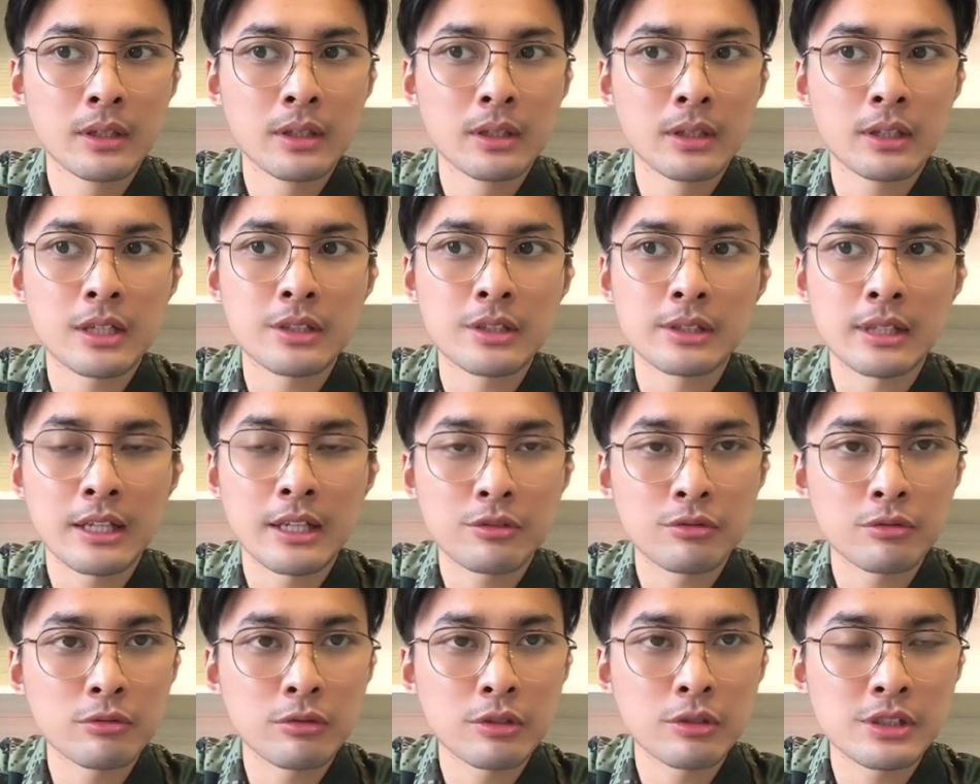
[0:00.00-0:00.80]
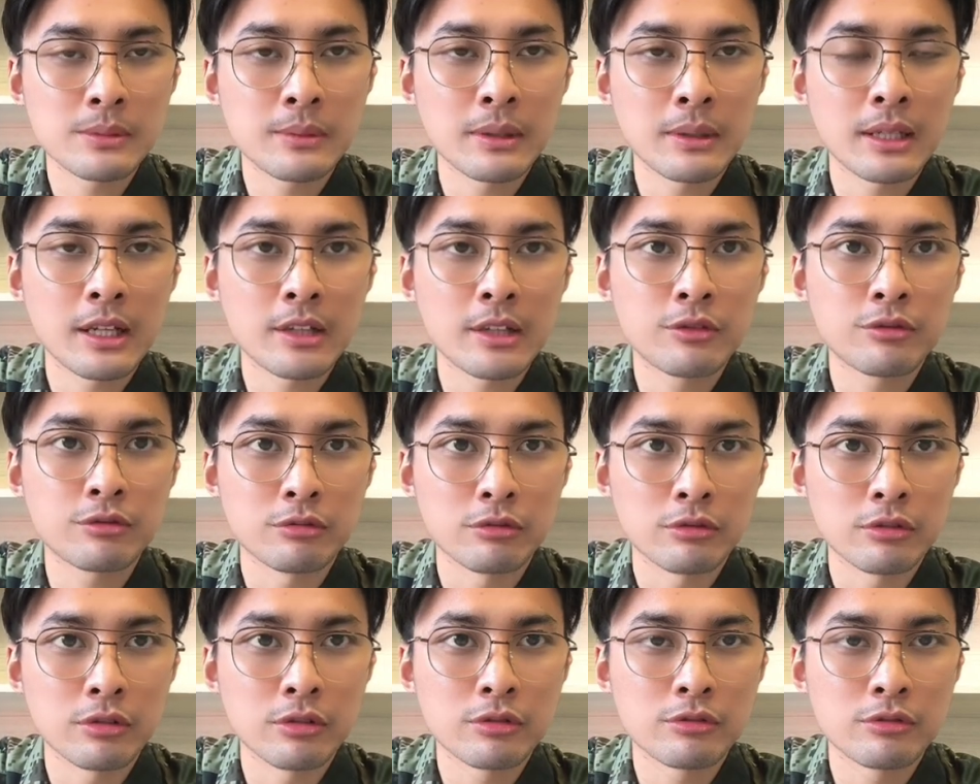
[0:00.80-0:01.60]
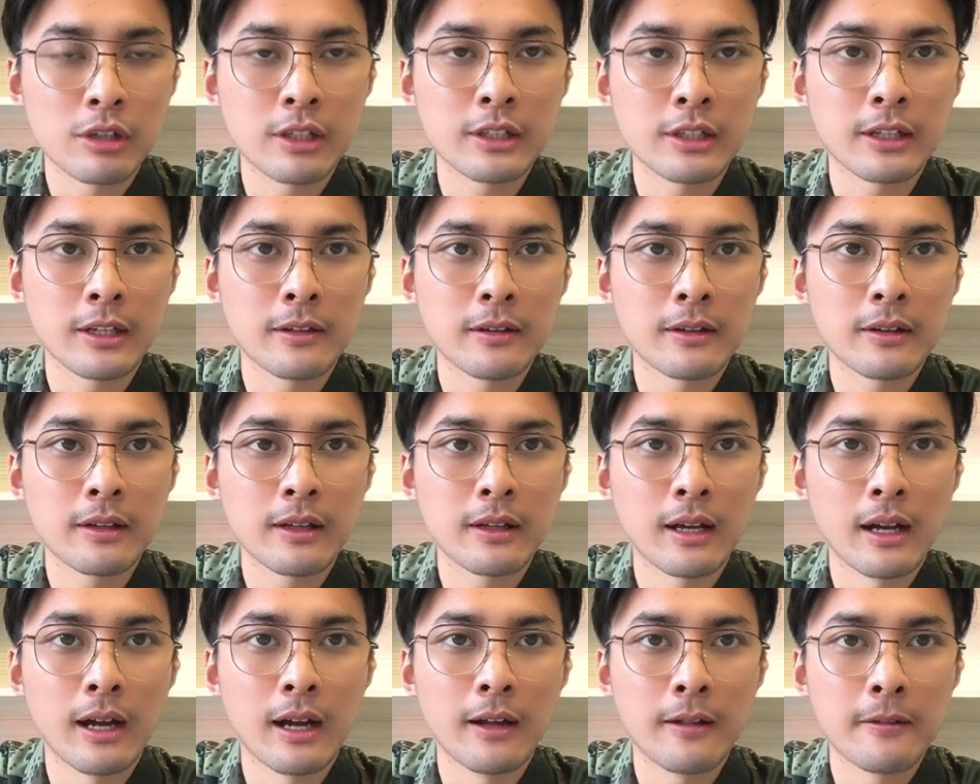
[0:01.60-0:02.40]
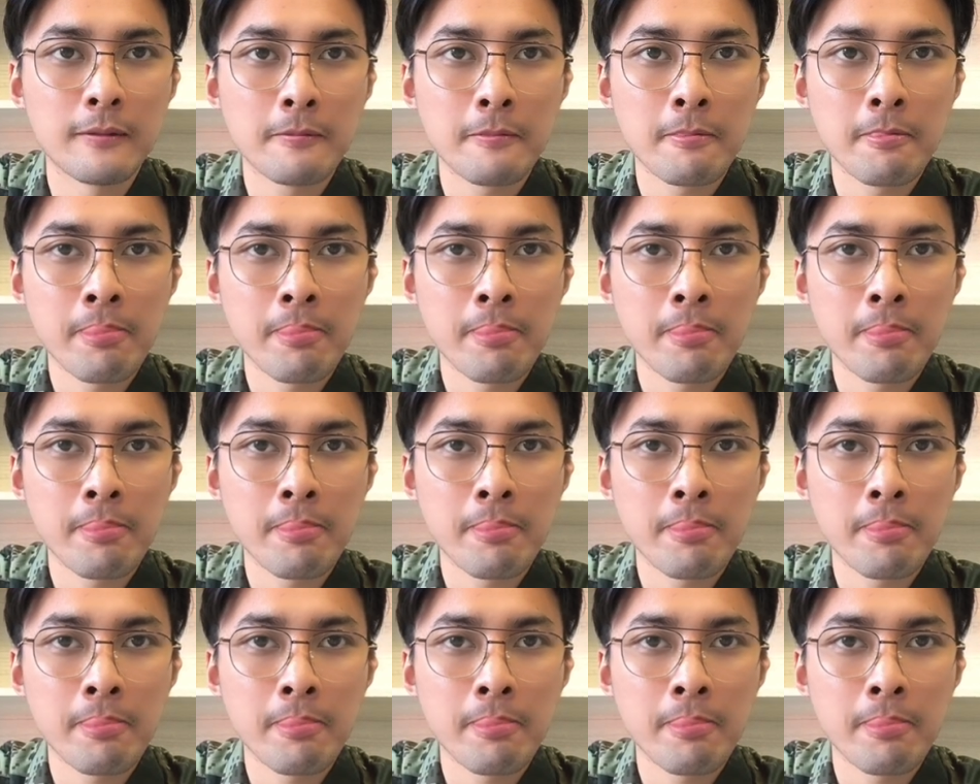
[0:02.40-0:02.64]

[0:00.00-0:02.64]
它是来中国这边来组装的啊。